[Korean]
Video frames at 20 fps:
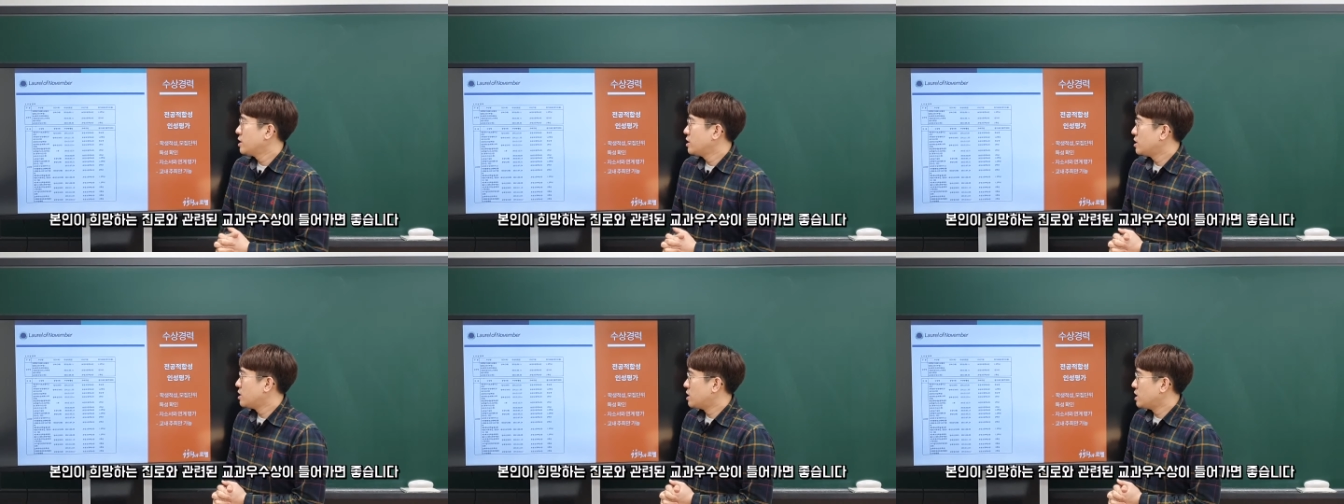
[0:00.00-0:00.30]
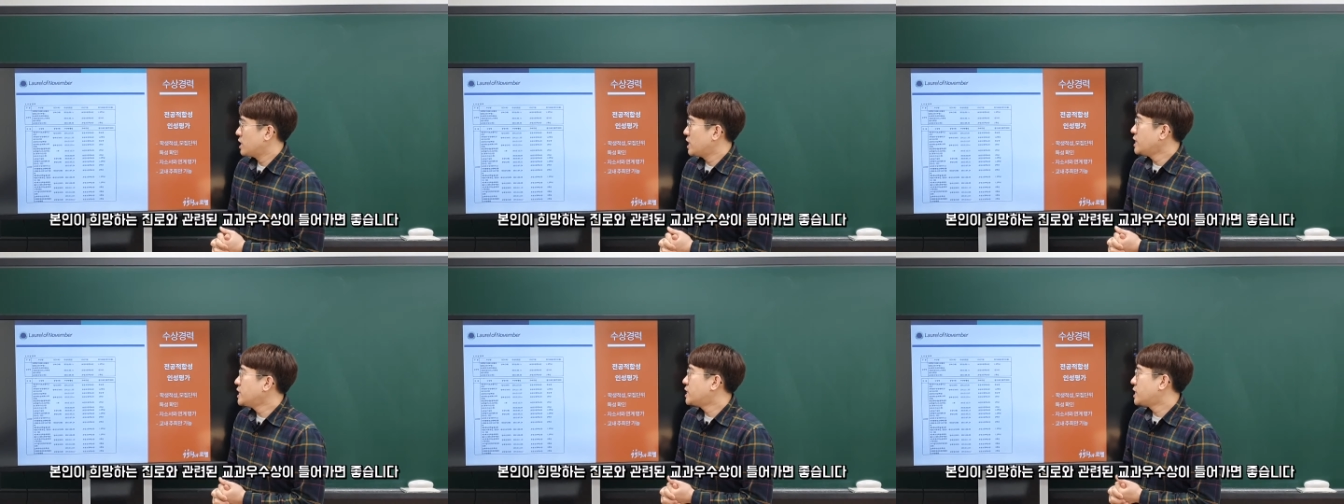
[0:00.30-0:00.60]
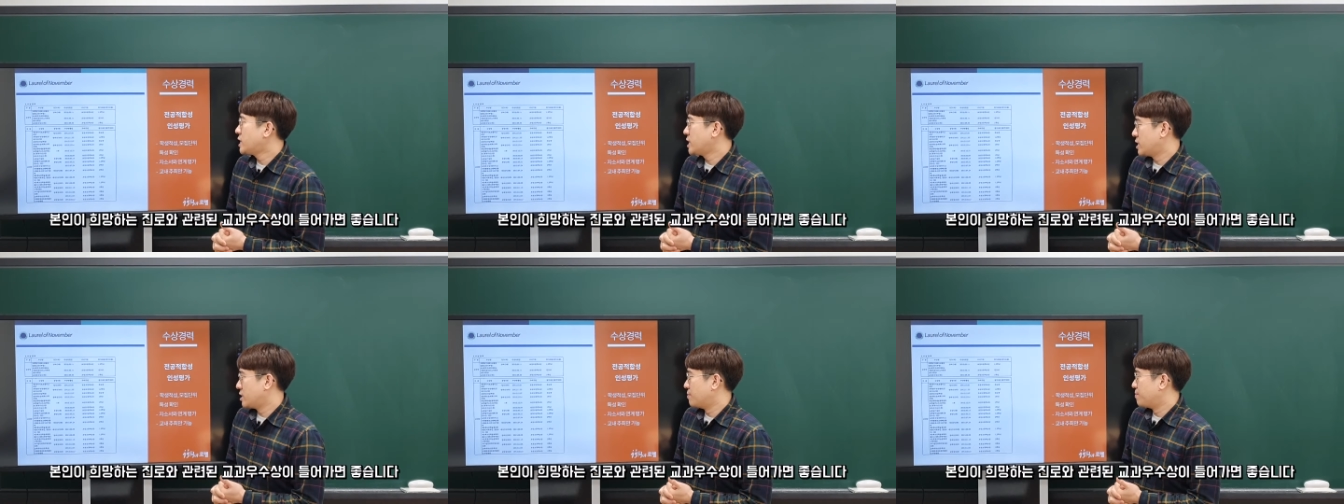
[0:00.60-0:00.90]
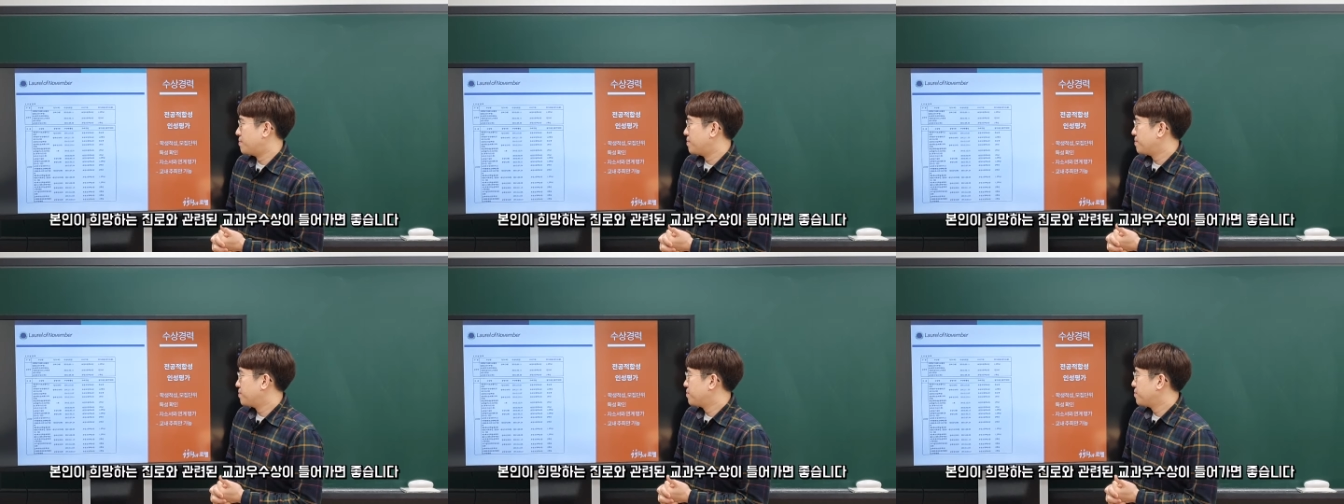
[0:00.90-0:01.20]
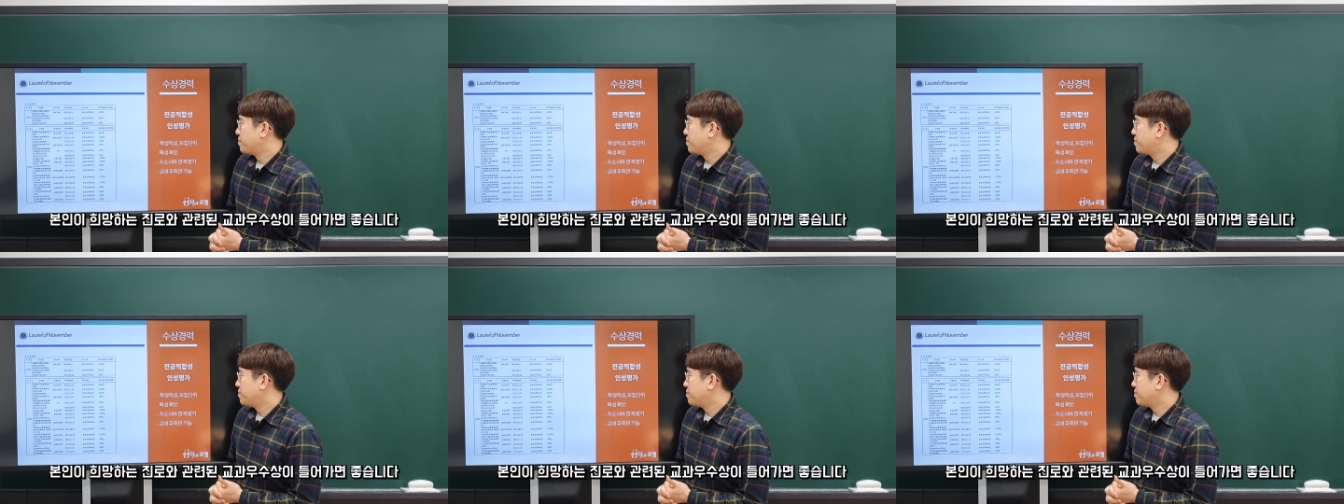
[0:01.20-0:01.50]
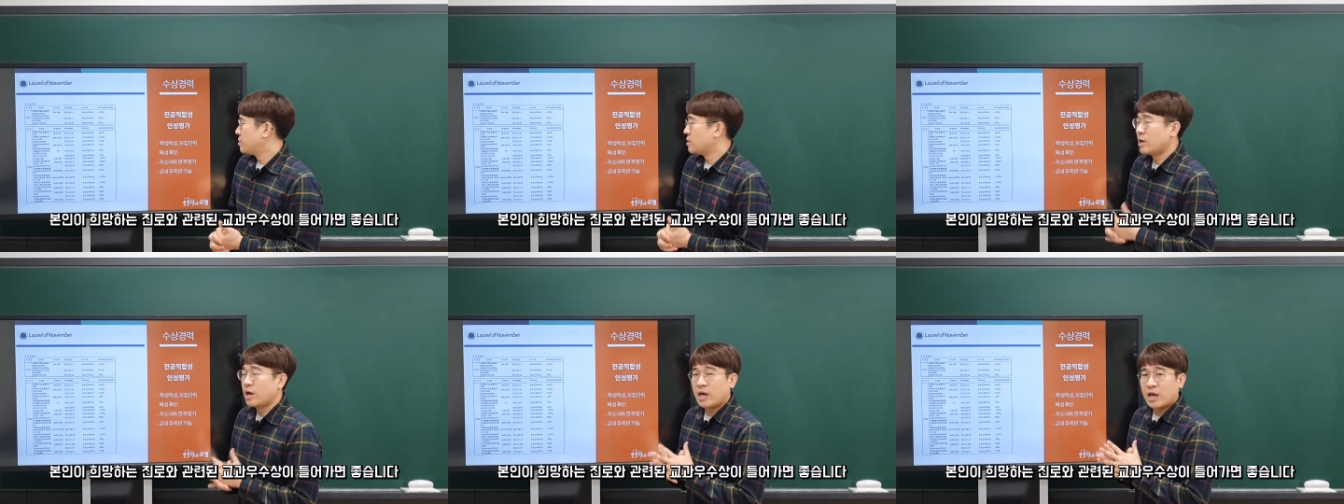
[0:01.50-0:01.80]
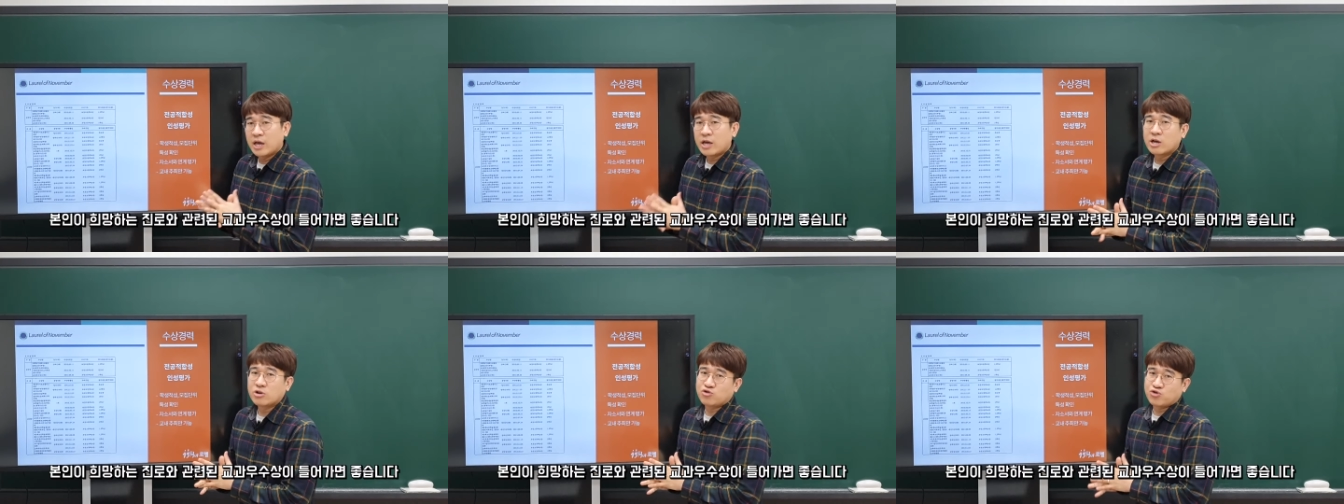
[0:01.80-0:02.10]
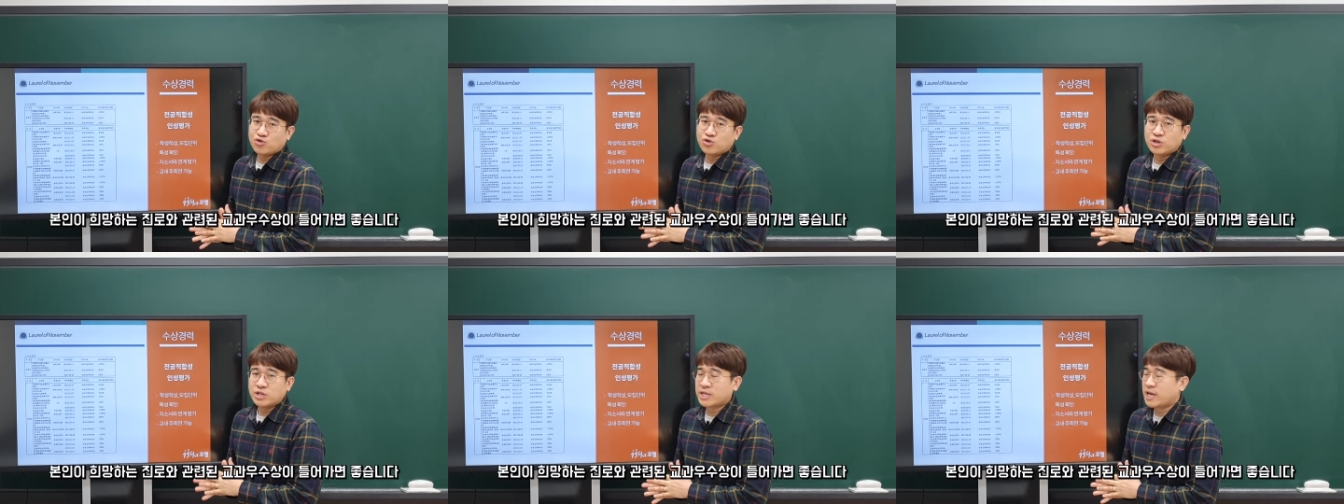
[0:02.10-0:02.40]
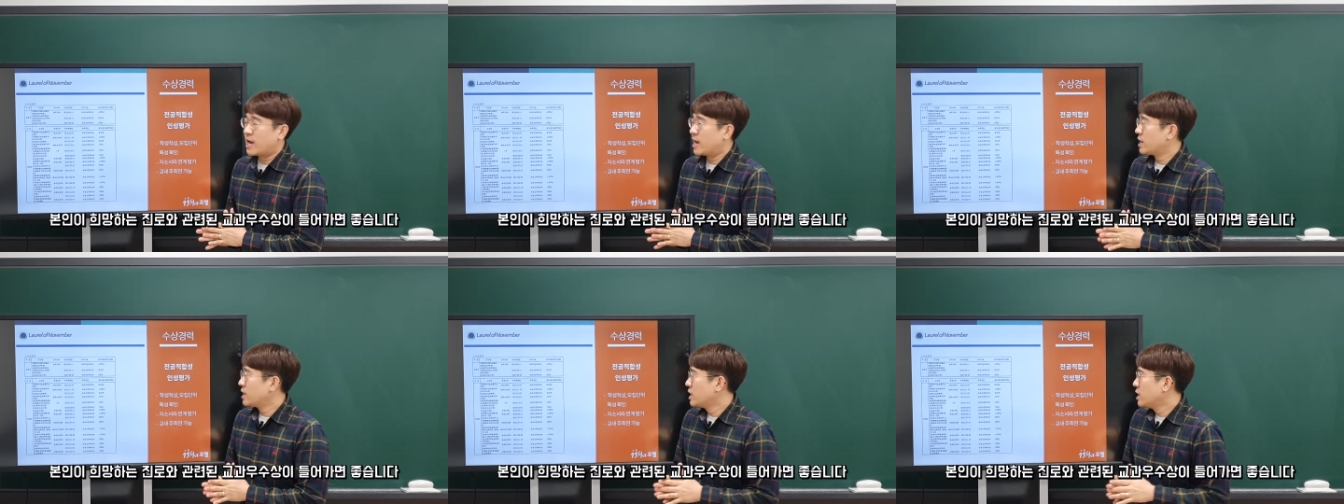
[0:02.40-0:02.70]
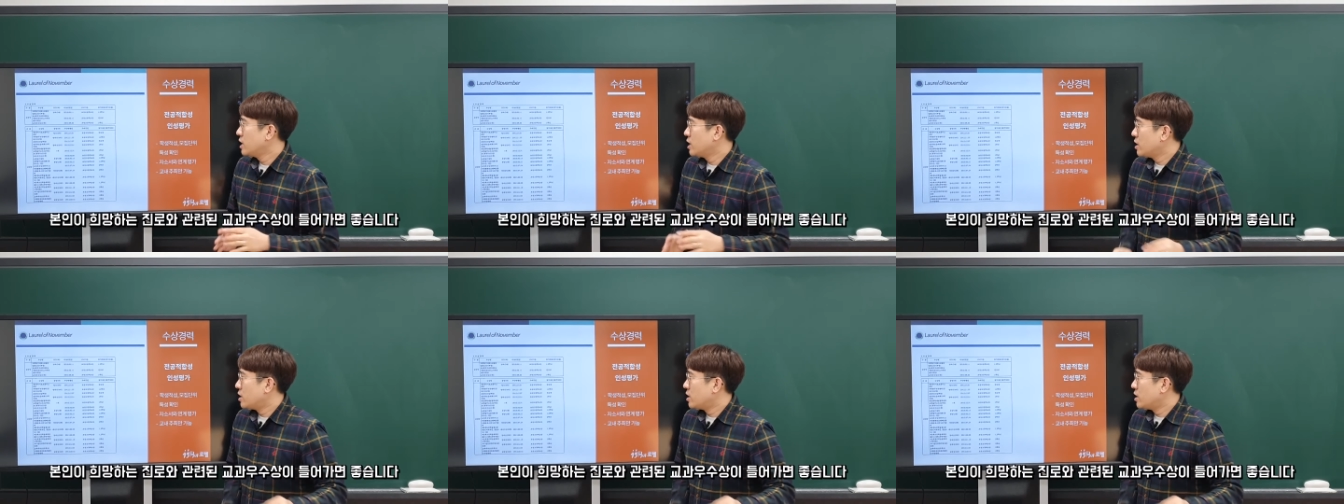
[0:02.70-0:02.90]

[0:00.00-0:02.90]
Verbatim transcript: 이 일 등급에게 주는 상,